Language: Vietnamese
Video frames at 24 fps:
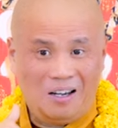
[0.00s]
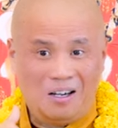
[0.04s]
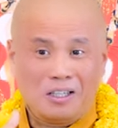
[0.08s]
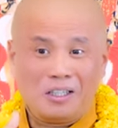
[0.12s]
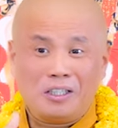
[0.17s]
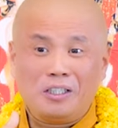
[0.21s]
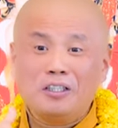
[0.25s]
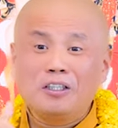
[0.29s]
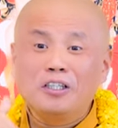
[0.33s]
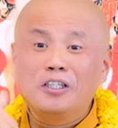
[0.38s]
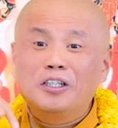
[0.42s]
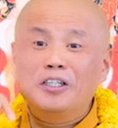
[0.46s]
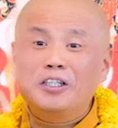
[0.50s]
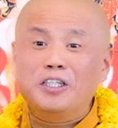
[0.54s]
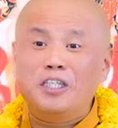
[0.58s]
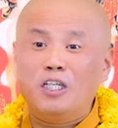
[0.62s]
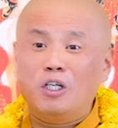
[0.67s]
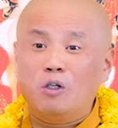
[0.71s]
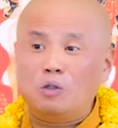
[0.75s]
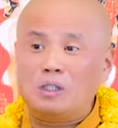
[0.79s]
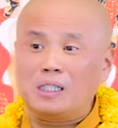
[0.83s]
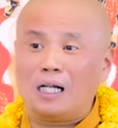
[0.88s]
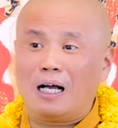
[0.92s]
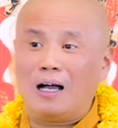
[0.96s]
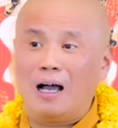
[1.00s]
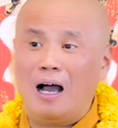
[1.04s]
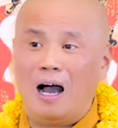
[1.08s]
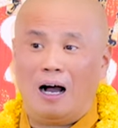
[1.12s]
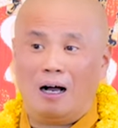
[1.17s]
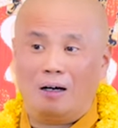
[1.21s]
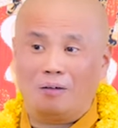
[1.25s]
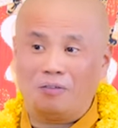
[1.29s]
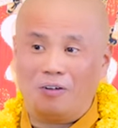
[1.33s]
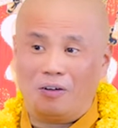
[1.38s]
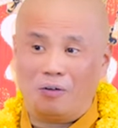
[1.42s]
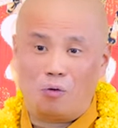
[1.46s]
Người nhiều sân
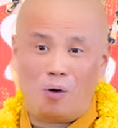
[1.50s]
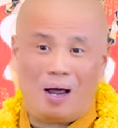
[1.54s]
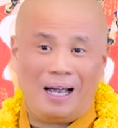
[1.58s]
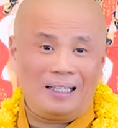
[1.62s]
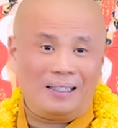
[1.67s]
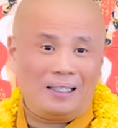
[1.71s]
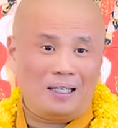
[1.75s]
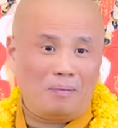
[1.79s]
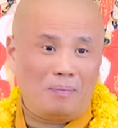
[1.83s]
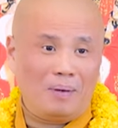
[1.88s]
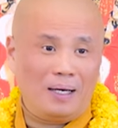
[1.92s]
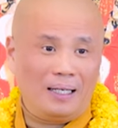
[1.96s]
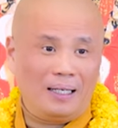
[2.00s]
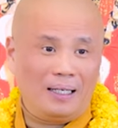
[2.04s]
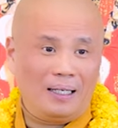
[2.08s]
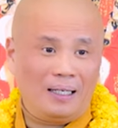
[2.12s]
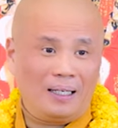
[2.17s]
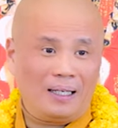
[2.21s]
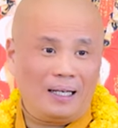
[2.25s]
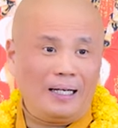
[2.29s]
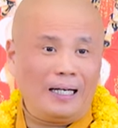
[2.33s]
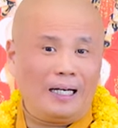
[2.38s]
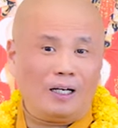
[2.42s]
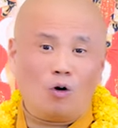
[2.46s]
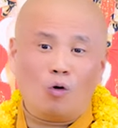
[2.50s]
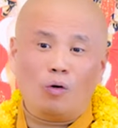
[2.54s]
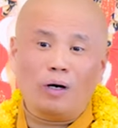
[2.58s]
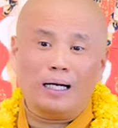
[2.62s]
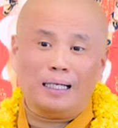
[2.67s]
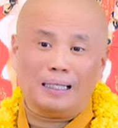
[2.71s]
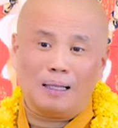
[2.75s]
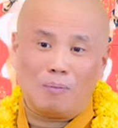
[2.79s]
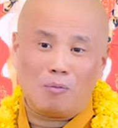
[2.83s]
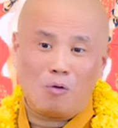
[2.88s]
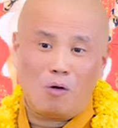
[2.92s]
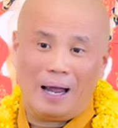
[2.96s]
hận phải quán từ bi. Cái này Ngũ
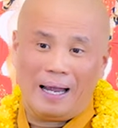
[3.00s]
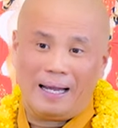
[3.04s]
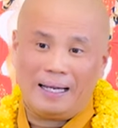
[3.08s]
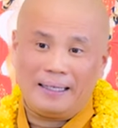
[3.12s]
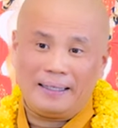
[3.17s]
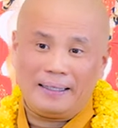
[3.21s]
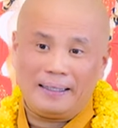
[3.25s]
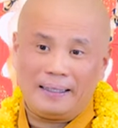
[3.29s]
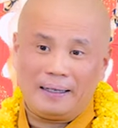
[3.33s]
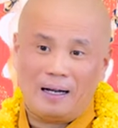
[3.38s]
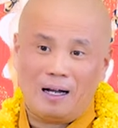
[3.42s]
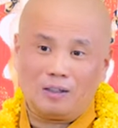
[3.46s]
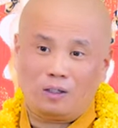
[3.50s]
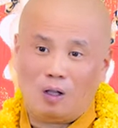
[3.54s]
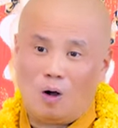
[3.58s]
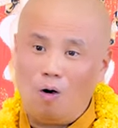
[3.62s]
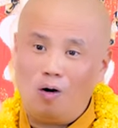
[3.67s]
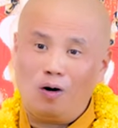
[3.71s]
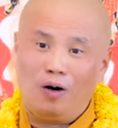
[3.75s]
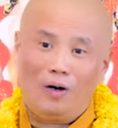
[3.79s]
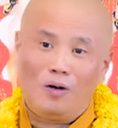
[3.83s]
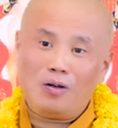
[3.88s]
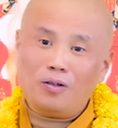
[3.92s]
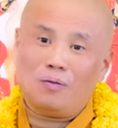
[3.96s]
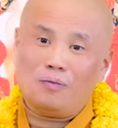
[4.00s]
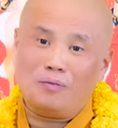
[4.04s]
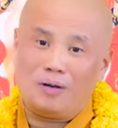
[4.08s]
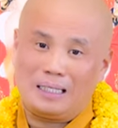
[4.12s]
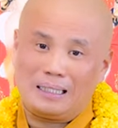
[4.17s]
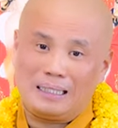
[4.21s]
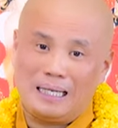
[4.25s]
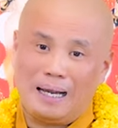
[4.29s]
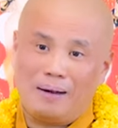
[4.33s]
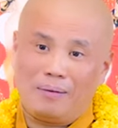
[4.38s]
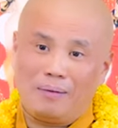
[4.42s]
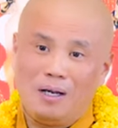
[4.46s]
Đình Tâm Quán Ấn Tổ có nói trong văn
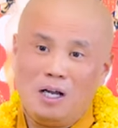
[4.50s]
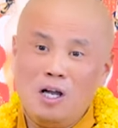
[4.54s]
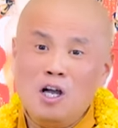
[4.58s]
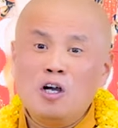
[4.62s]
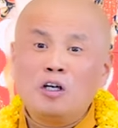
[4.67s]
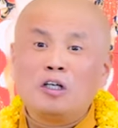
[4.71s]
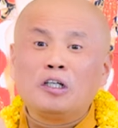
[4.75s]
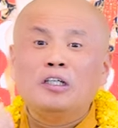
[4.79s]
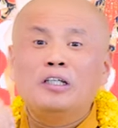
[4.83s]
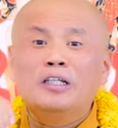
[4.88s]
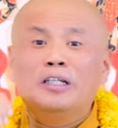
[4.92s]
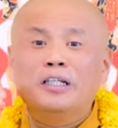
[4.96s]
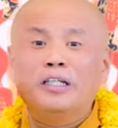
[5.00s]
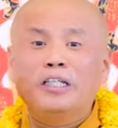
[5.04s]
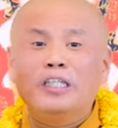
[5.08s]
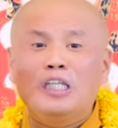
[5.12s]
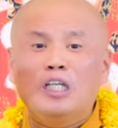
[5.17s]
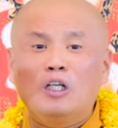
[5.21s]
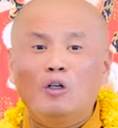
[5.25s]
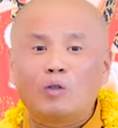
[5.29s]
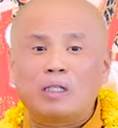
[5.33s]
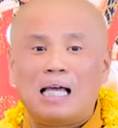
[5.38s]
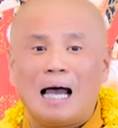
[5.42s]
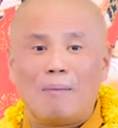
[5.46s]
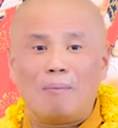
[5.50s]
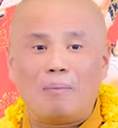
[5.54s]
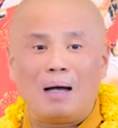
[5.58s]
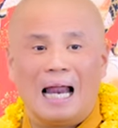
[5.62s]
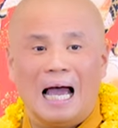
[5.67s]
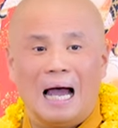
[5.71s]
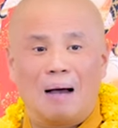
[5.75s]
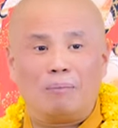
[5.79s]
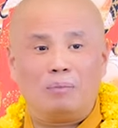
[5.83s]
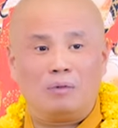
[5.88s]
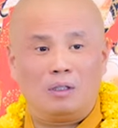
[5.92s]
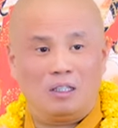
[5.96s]
sao. Người nhiều tham
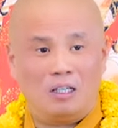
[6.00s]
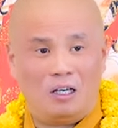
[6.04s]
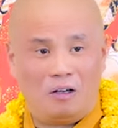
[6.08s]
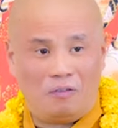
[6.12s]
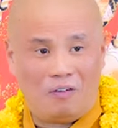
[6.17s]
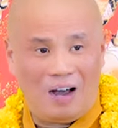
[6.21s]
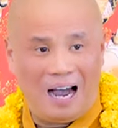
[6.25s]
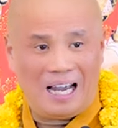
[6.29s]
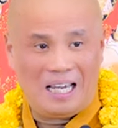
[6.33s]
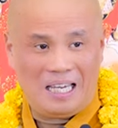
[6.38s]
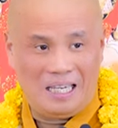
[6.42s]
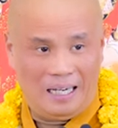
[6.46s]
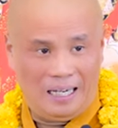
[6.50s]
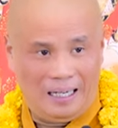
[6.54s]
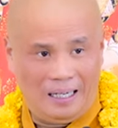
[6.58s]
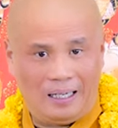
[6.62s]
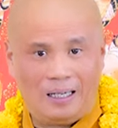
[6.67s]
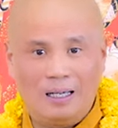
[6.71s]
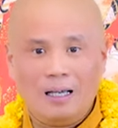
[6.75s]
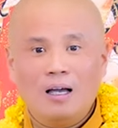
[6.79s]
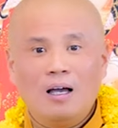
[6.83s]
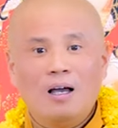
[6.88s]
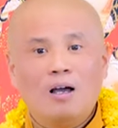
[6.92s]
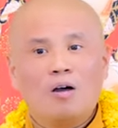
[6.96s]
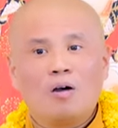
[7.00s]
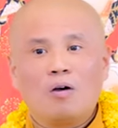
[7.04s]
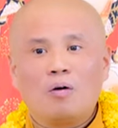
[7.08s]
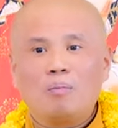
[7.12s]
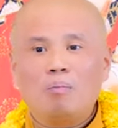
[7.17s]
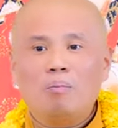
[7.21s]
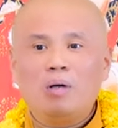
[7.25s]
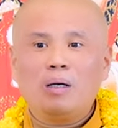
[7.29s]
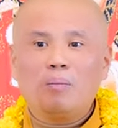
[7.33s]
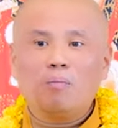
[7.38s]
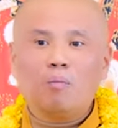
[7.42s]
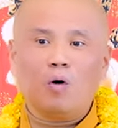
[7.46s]
lam thì phải gì?
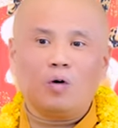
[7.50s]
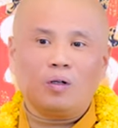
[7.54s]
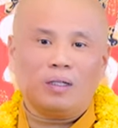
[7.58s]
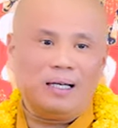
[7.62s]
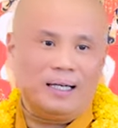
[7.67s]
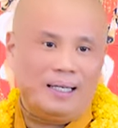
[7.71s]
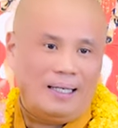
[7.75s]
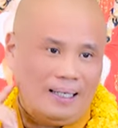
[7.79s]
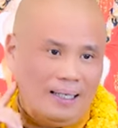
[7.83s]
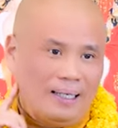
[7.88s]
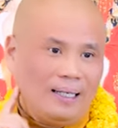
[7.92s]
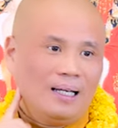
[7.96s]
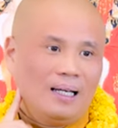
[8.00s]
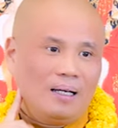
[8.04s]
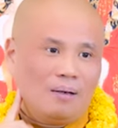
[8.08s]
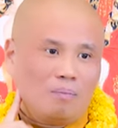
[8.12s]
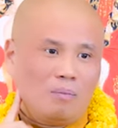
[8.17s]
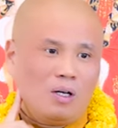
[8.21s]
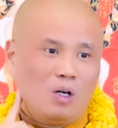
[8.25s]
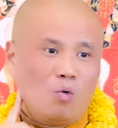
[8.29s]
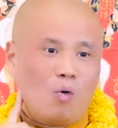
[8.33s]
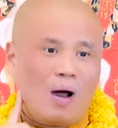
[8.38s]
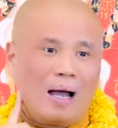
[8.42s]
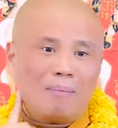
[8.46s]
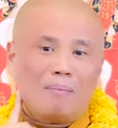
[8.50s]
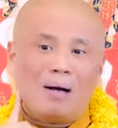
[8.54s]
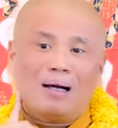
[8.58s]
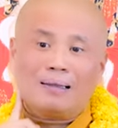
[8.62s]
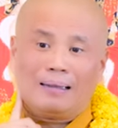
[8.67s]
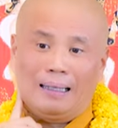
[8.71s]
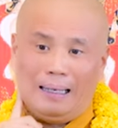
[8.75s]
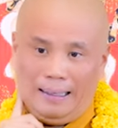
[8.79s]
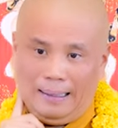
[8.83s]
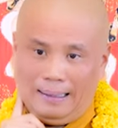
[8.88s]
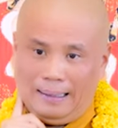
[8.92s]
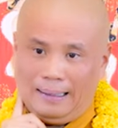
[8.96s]
Biết bố thí, biết quán
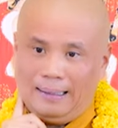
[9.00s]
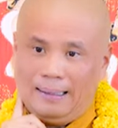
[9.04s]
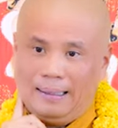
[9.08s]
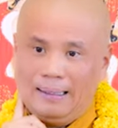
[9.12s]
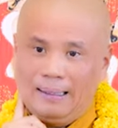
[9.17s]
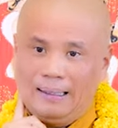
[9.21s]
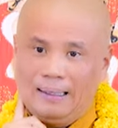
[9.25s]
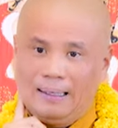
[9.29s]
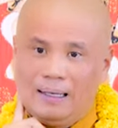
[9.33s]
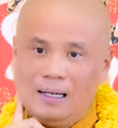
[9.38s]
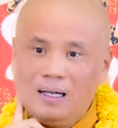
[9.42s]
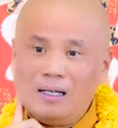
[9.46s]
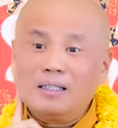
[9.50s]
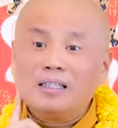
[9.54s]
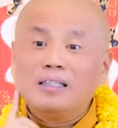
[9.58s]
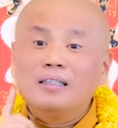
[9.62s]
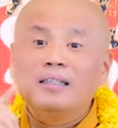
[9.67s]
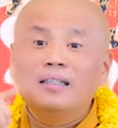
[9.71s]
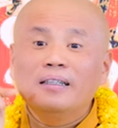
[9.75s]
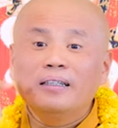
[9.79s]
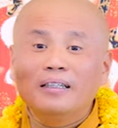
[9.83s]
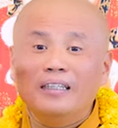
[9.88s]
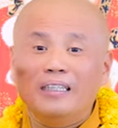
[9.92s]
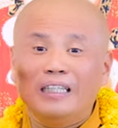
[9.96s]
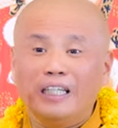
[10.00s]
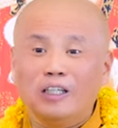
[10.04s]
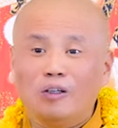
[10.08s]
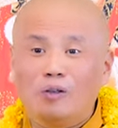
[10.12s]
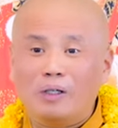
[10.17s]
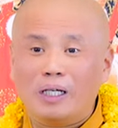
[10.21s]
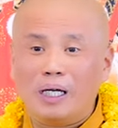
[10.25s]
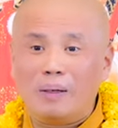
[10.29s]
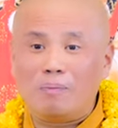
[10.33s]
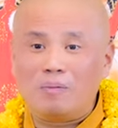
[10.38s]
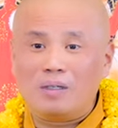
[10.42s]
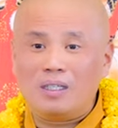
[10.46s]
bất tịnh. Người nhiều
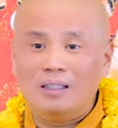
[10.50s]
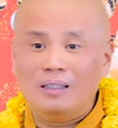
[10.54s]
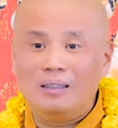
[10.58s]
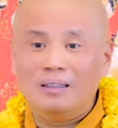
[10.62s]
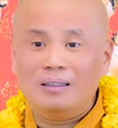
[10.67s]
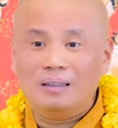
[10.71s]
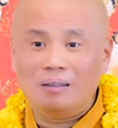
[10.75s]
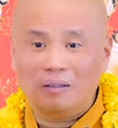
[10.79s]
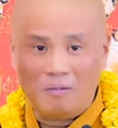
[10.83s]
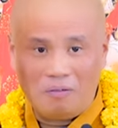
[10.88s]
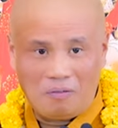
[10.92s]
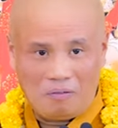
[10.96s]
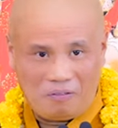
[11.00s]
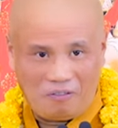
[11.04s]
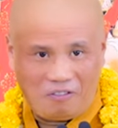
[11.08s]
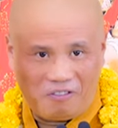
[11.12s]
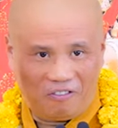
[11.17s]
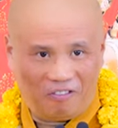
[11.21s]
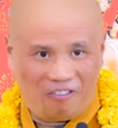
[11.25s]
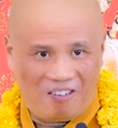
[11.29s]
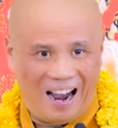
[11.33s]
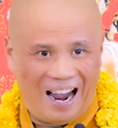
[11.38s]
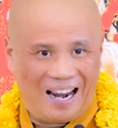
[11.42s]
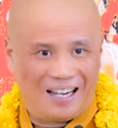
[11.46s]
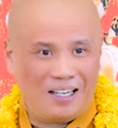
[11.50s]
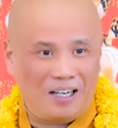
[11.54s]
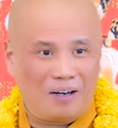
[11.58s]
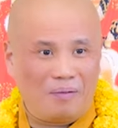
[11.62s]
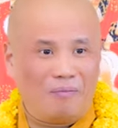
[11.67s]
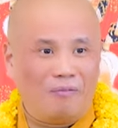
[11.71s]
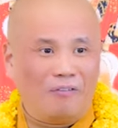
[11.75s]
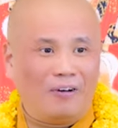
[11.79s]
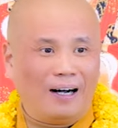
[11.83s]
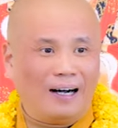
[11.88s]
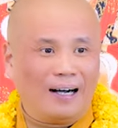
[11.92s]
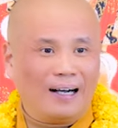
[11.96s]
nghiệp chướng phải
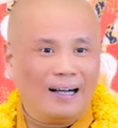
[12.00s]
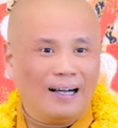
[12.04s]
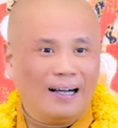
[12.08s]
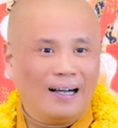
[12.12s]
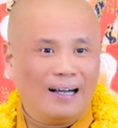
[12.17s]
niệm Phật.